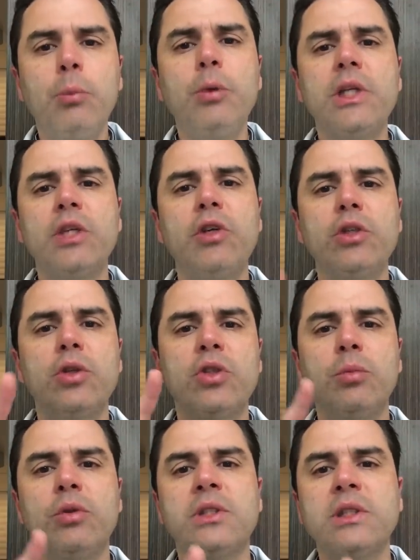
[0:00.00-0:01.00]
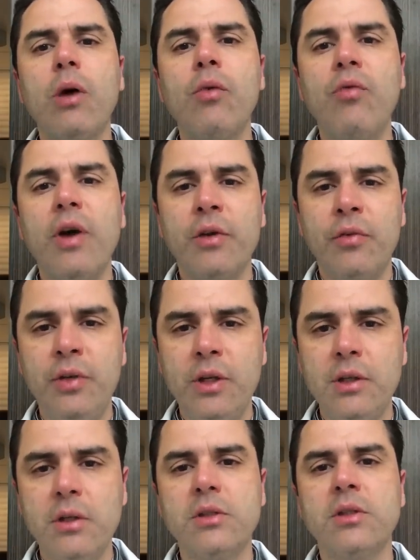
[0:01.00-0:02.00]
Muitas vezes nós vamos salvar
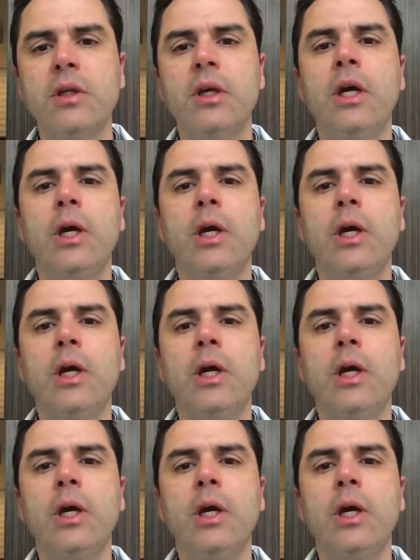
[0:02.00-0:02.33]
vidas,